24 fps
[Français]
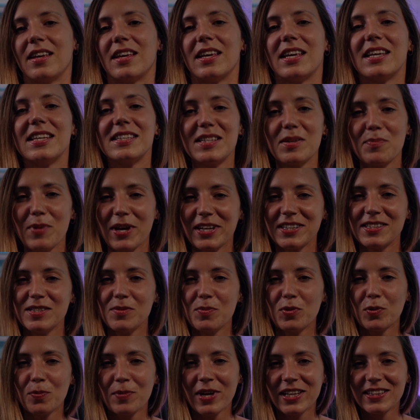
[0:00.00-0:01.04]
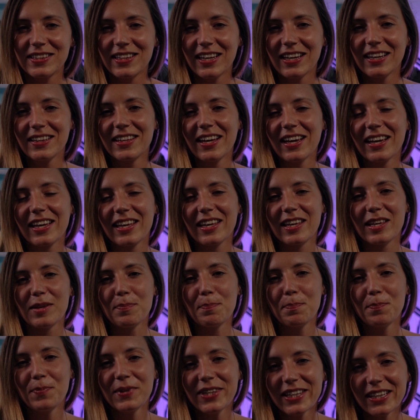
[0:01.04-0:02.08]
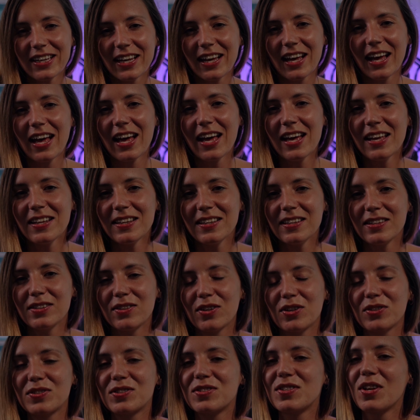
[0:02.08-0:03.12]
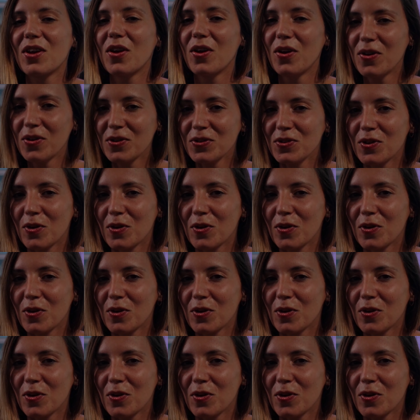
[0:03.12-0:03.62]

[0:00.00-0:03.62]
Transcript: Et c'est parti pour ma dernière et pire anecdote en